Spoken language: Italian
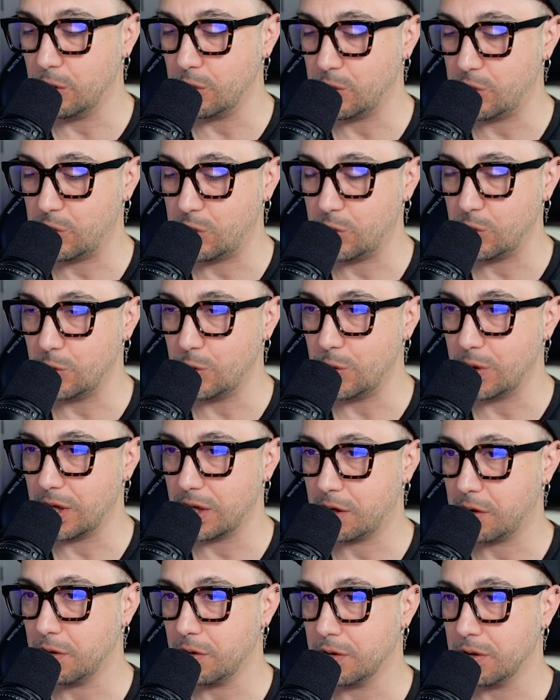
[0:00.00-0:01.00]
di
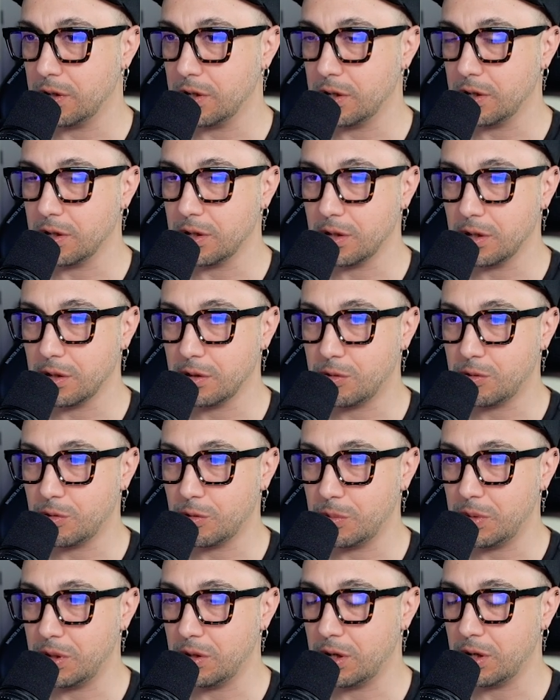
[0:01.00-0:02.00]
lussuria con uh, il
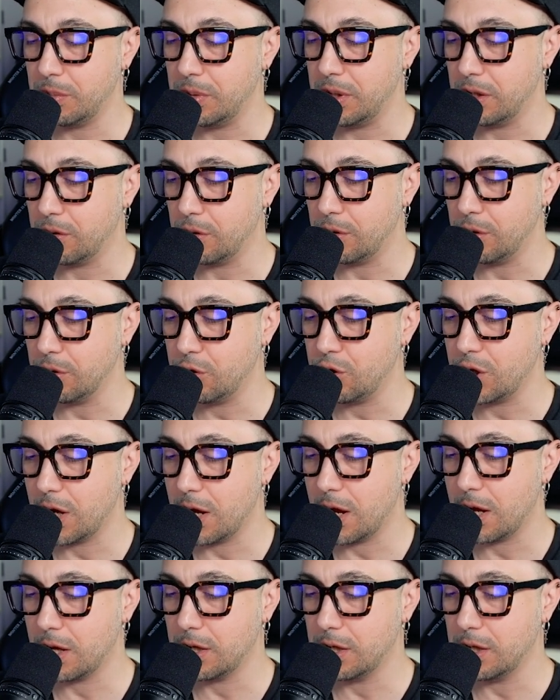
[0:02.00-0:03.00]
suo migliore amico
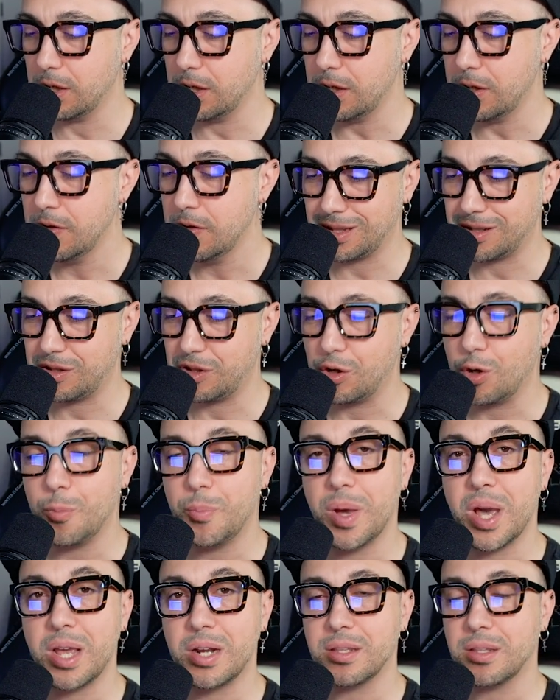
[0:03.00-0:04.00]
Yo-chan, la
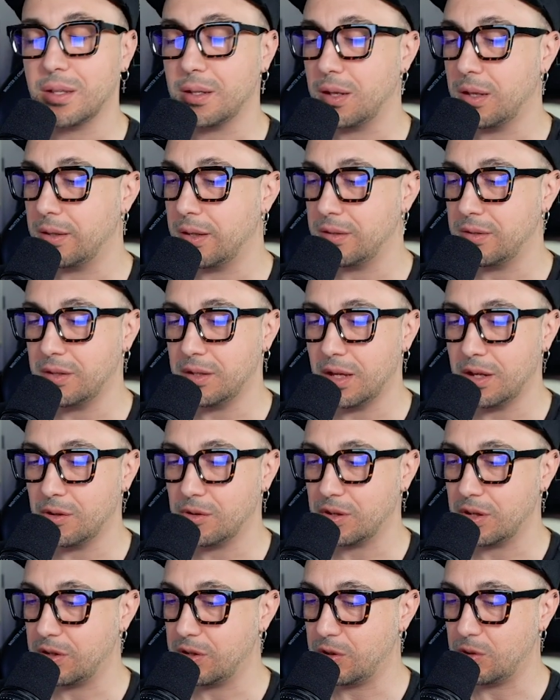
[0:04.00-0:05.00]
scoperta del
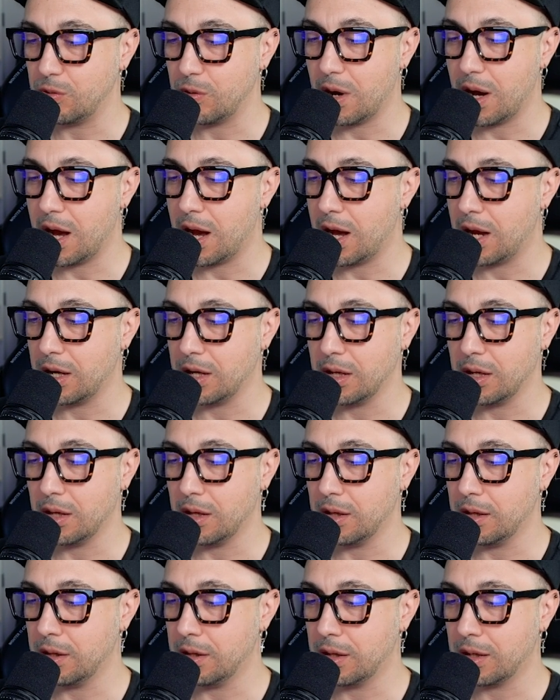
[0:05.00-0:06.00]
desiderio
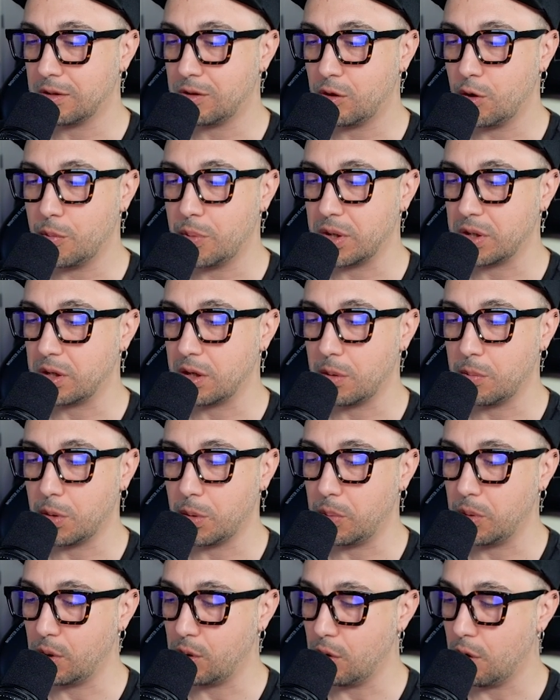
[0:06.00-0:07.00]
sessuale, la scoperta del
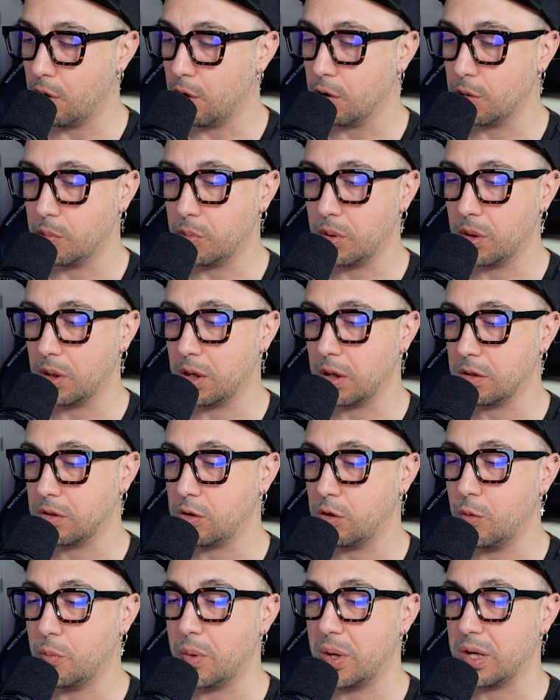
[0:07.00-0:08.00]
proprio corpo, la
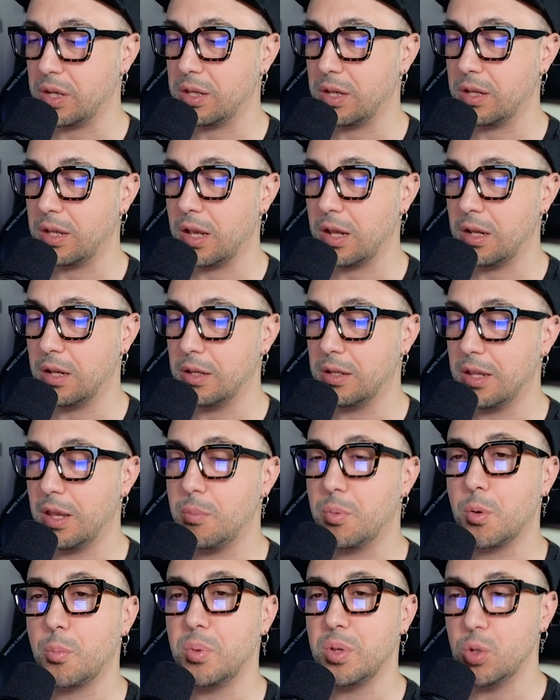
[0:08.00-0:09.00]
scoperta del,
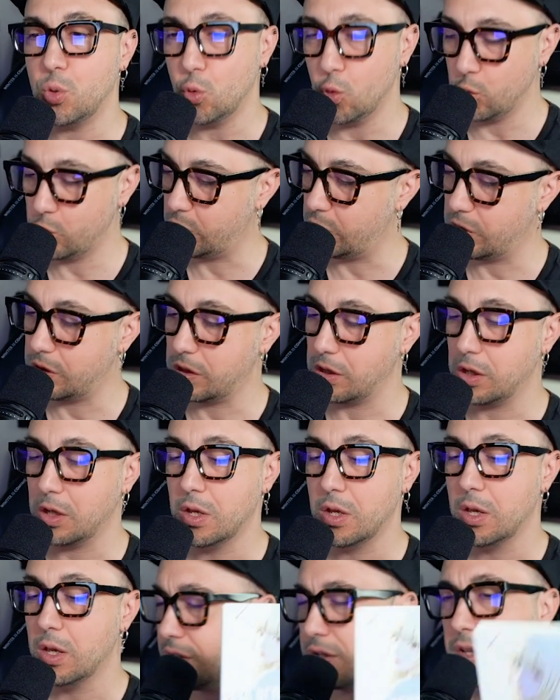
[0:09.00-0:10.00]
dei propri gusti.
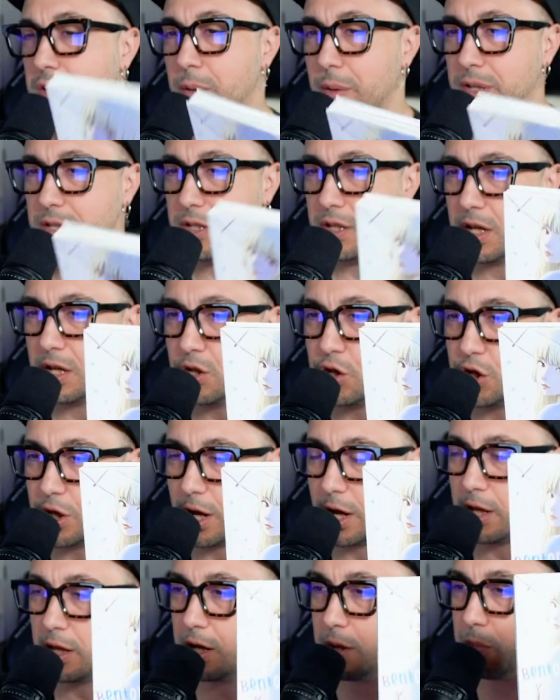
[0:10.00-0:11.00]
Se siete amanti del
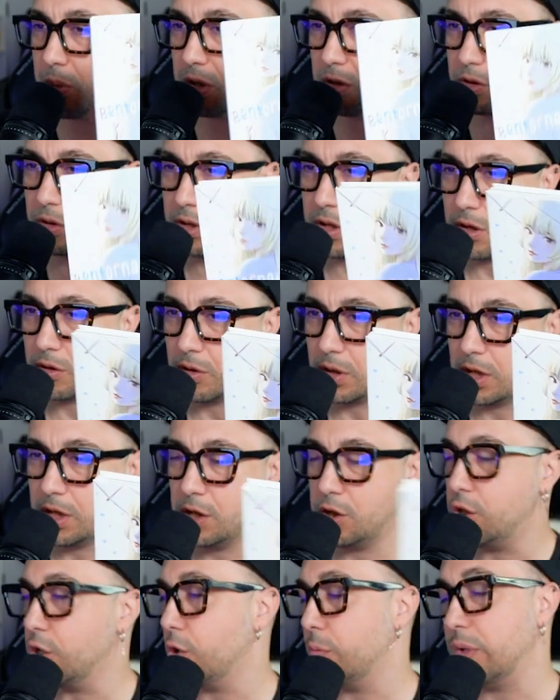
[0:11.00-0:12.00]
genere, bentornato
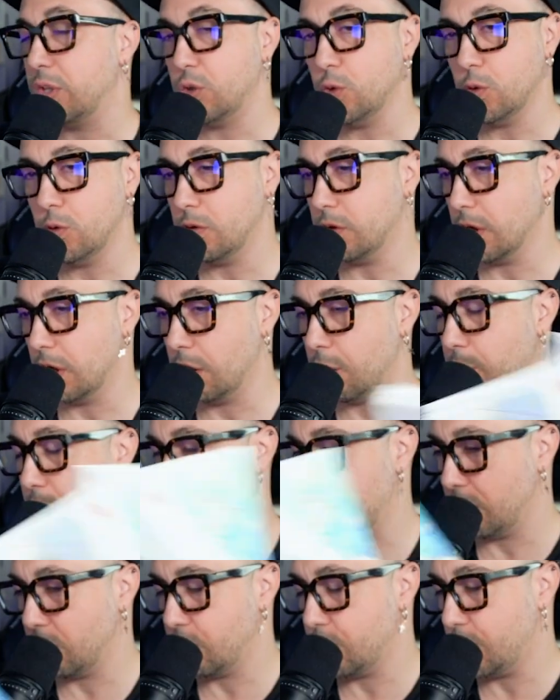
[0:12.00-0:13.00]
Alice, come tutte le
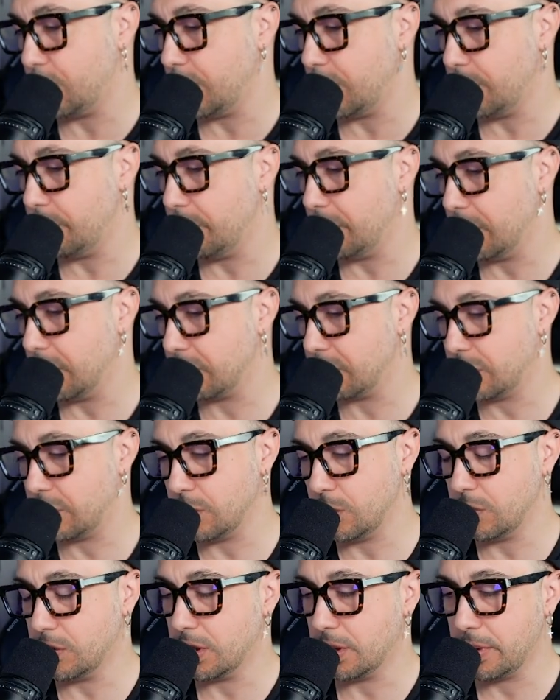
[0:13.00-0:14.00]
opere di Ushimi,
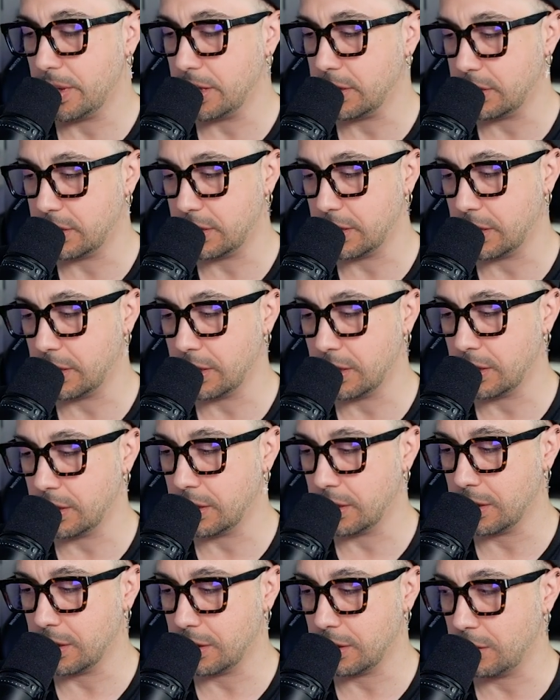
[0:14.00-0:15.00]
assolutamente
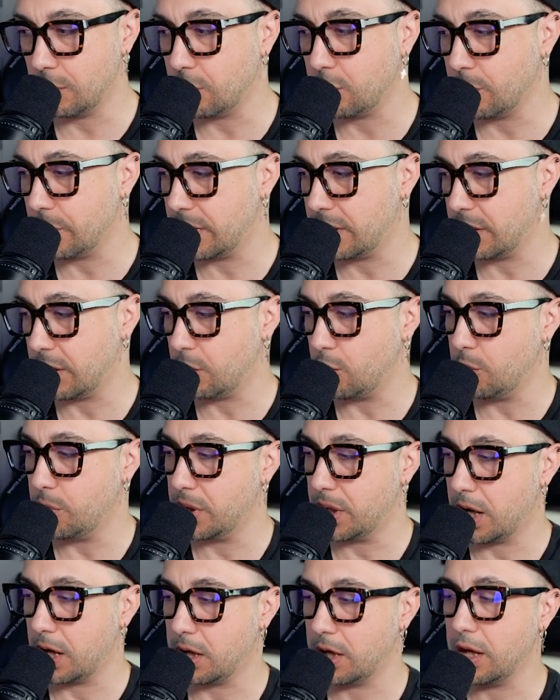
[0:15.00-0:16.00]
eh, lo dovete
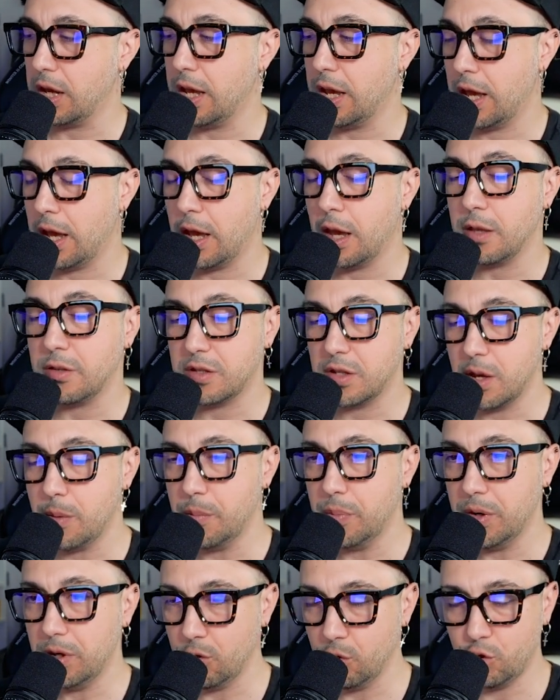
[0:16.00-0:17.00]
recuperare. E
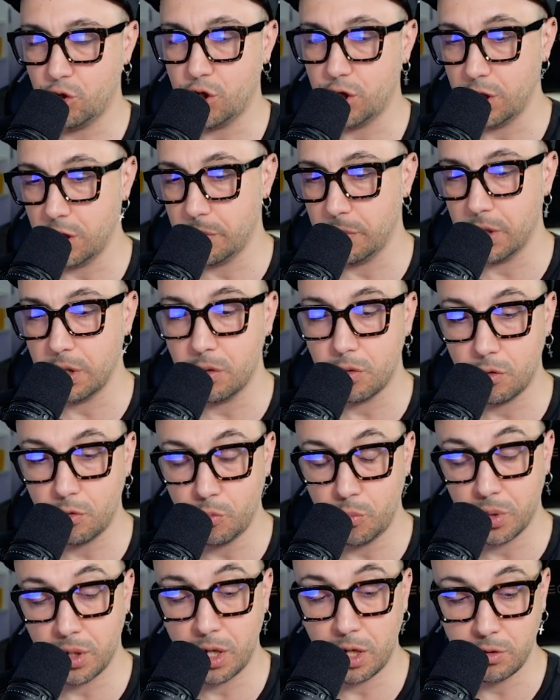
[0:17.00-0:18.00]
sempre di Ushimi ho
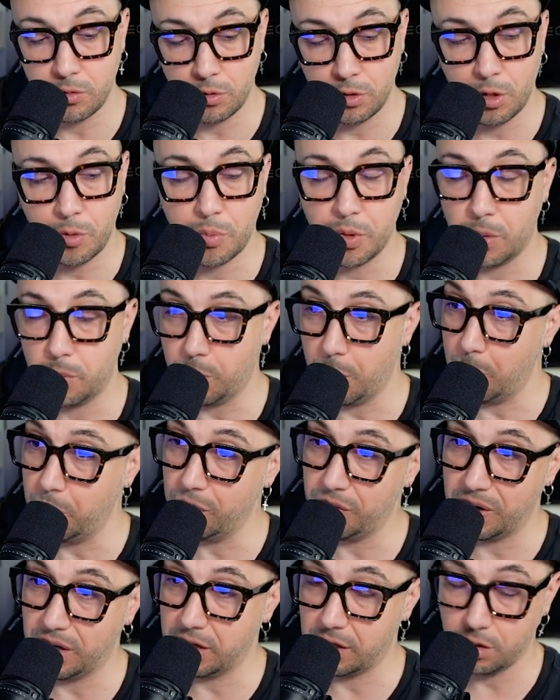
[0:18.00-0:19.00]
recuperato un'opera un po'
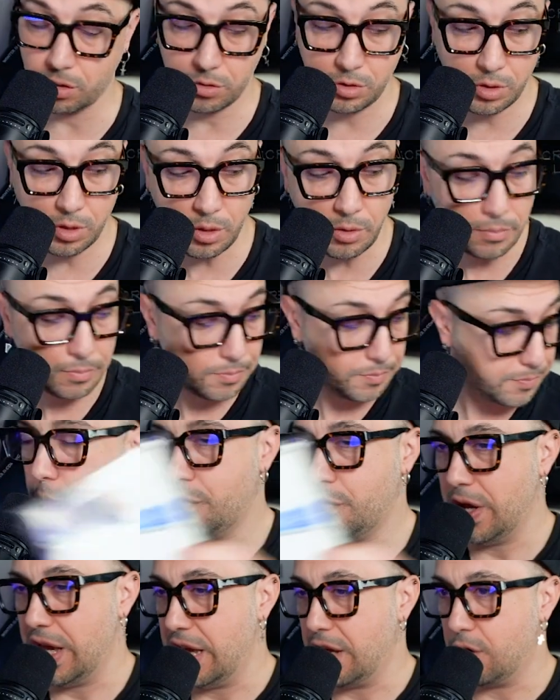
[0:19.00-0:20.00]
più vecchiotta,
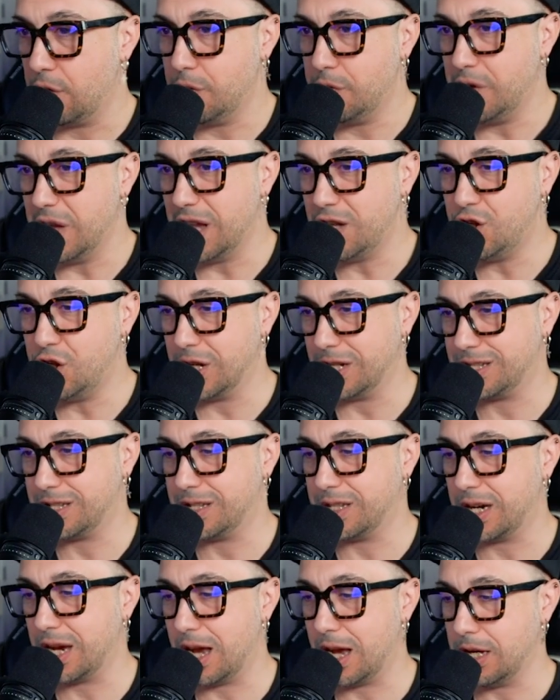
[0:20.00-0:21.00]
ovvero Viaggi
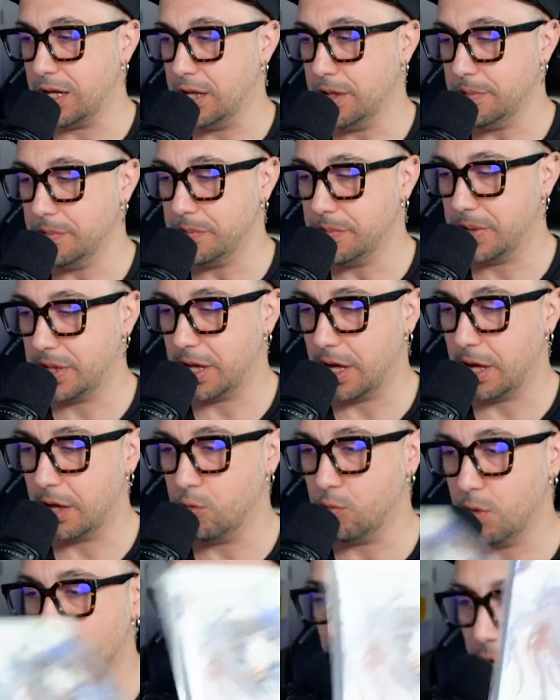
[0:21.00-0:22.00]
astrali, che è
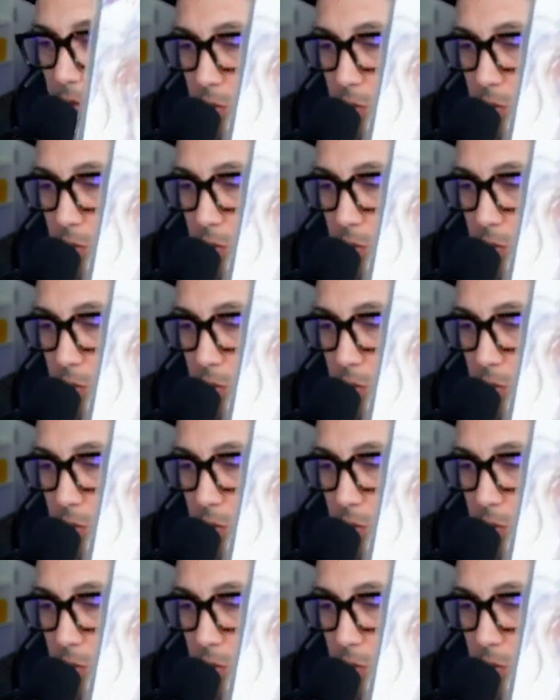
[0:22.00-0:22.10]
in due